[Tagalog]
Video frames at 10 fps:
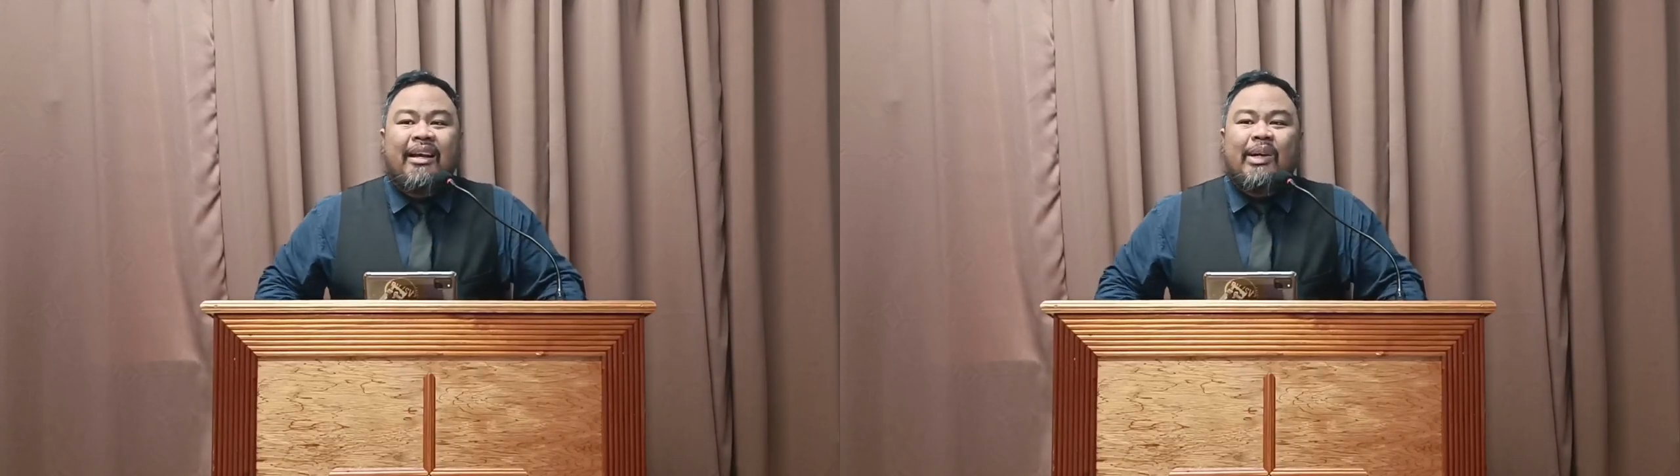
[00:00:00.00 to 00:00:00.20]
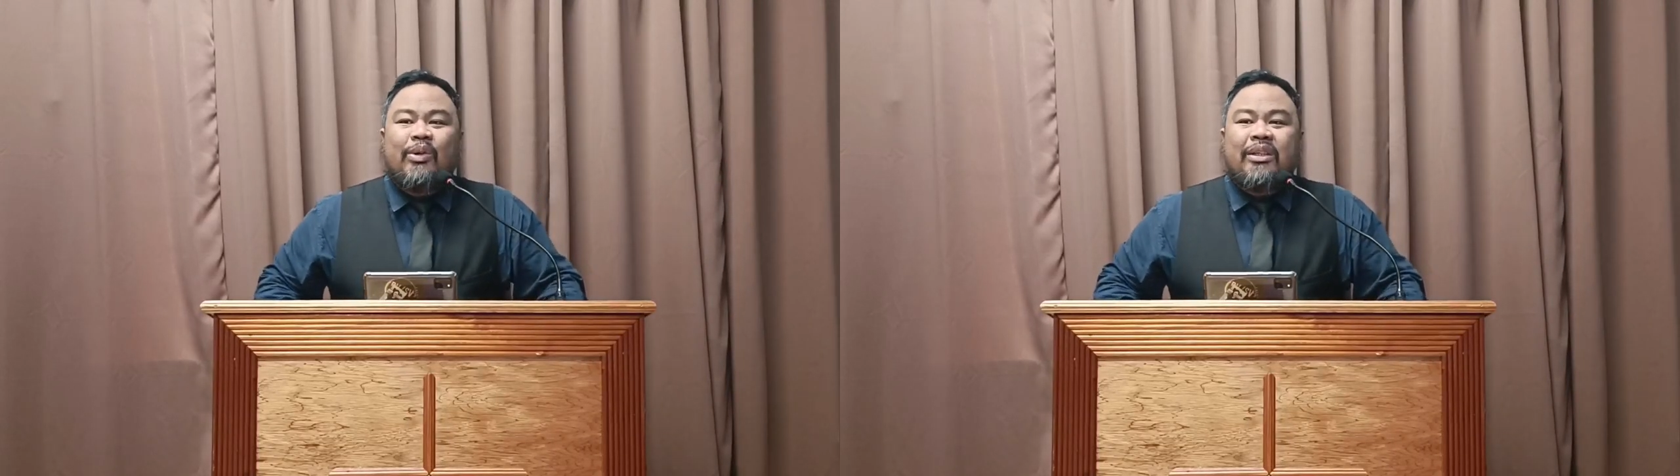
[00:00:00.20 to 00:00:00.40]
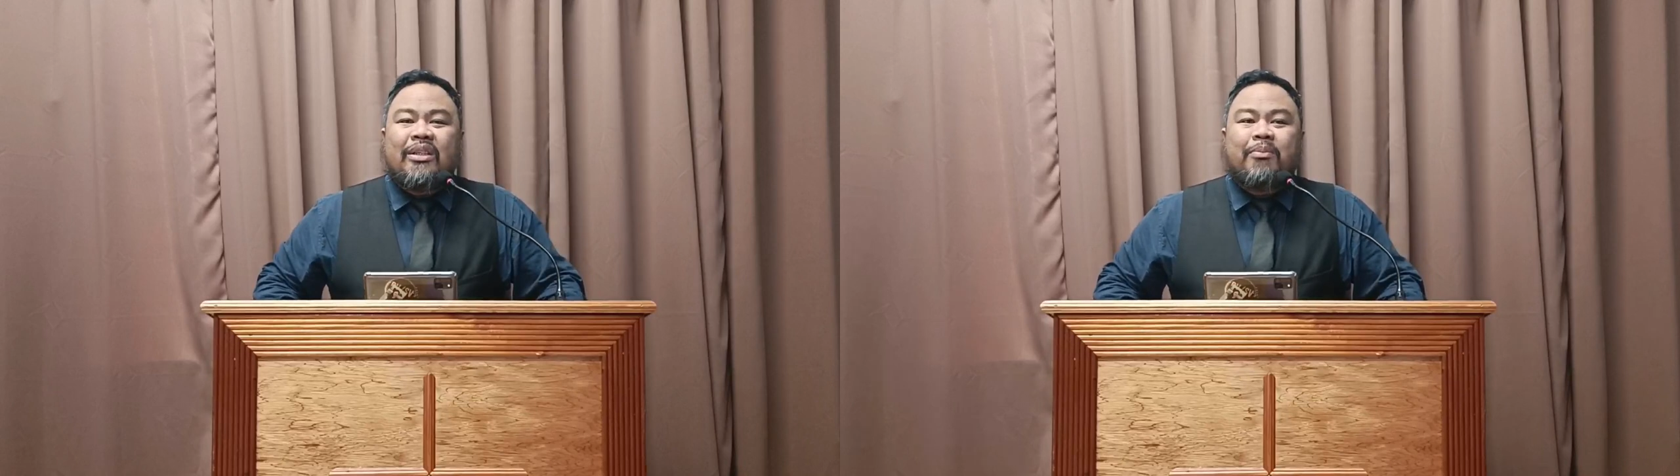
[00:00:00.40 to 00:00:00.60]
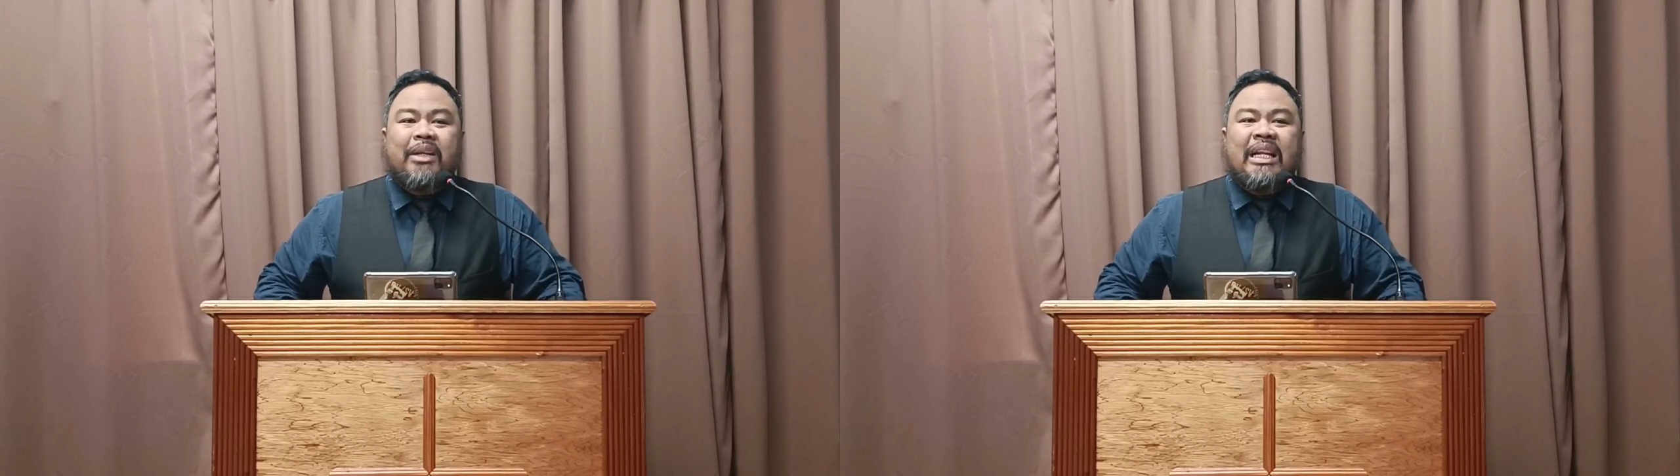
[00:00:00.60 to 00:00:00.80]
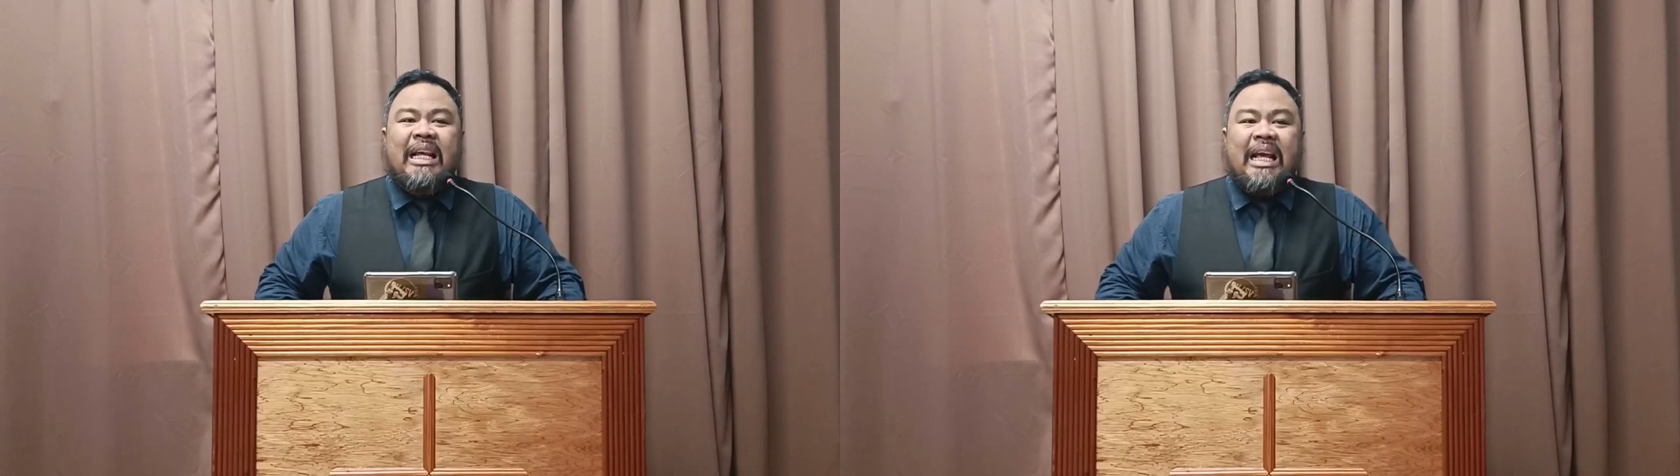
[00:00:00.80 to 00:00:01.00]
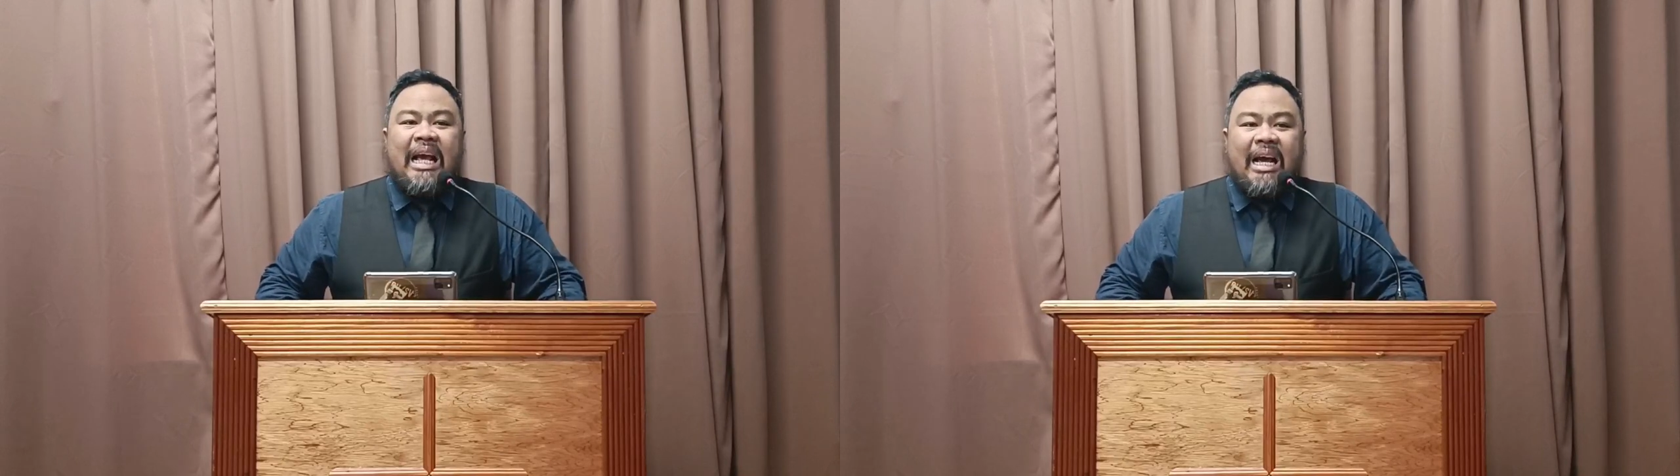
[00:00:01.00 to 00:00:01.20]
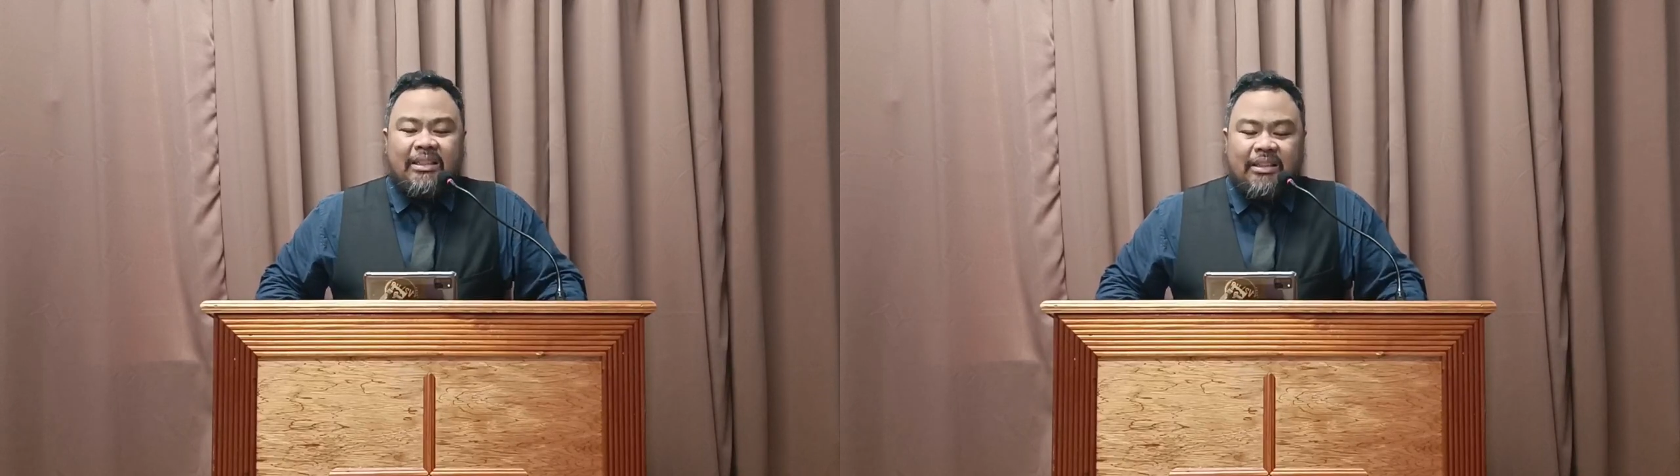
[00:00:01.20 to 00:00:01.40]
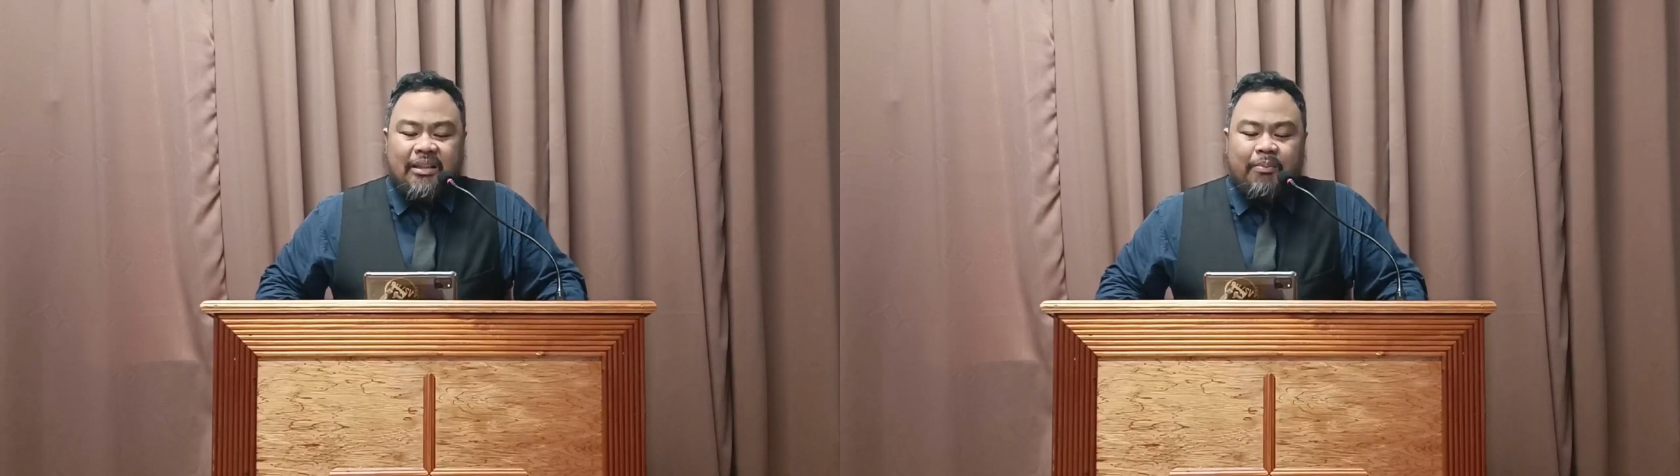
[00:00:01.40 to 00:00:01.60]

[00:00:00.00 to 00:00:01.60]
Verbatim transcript: ngunit biniyayaan siya ng